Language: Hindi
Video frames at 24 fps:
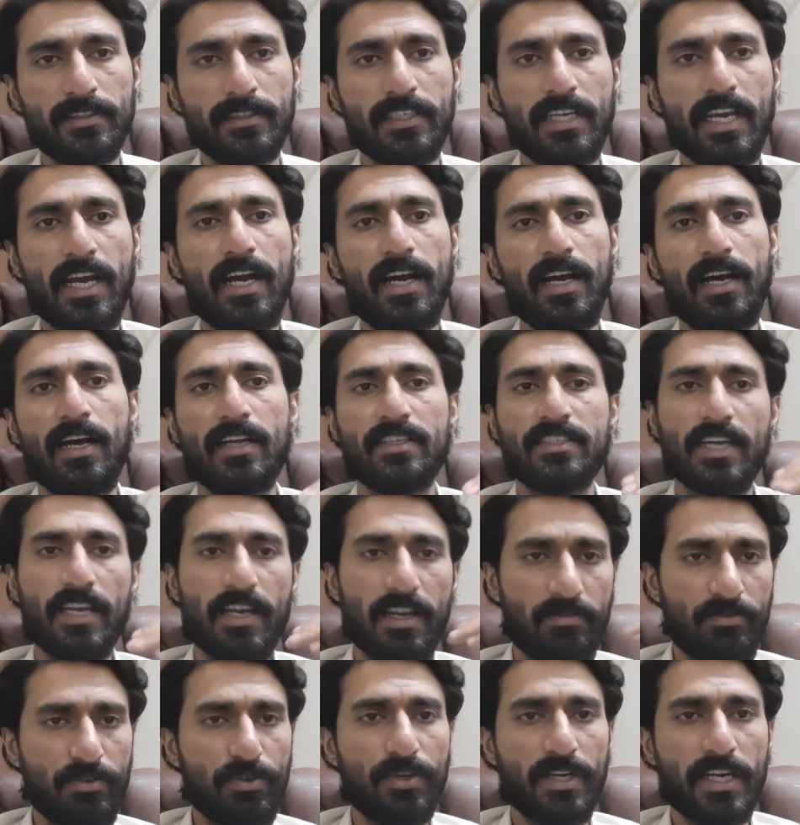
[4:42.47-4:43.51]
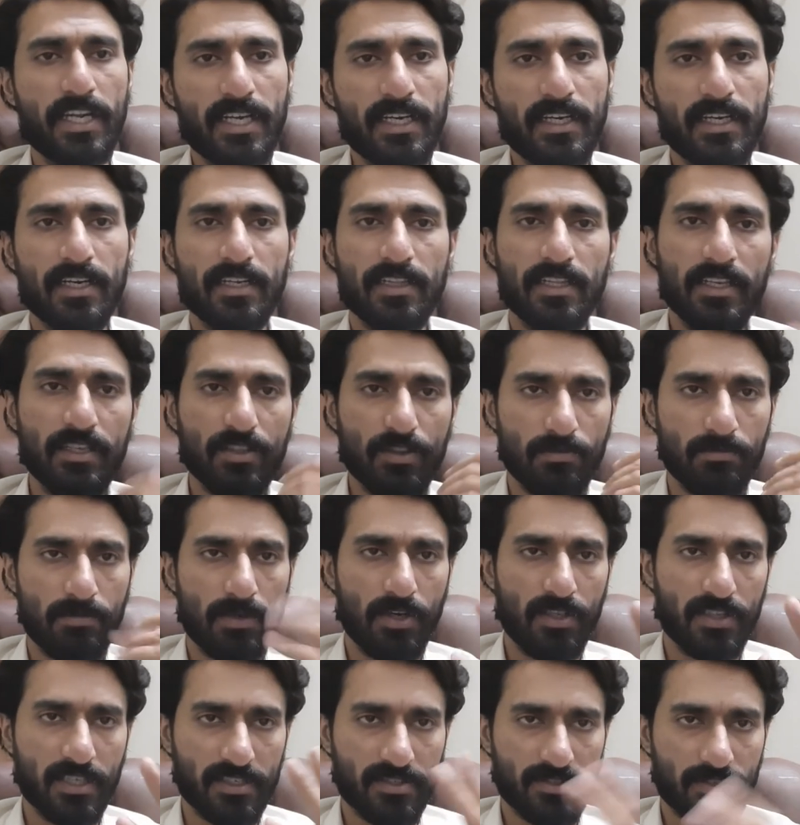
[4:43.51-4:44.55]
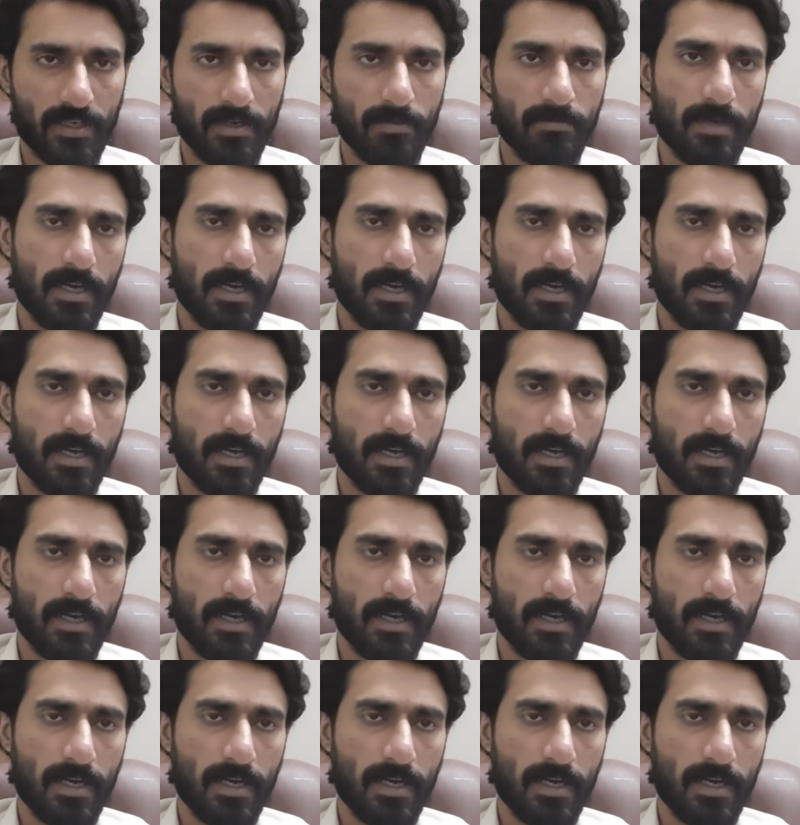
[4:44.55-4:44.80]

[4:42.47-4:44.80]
या चलें वो नहीं करता ये तो बहुत एक्सट्रीम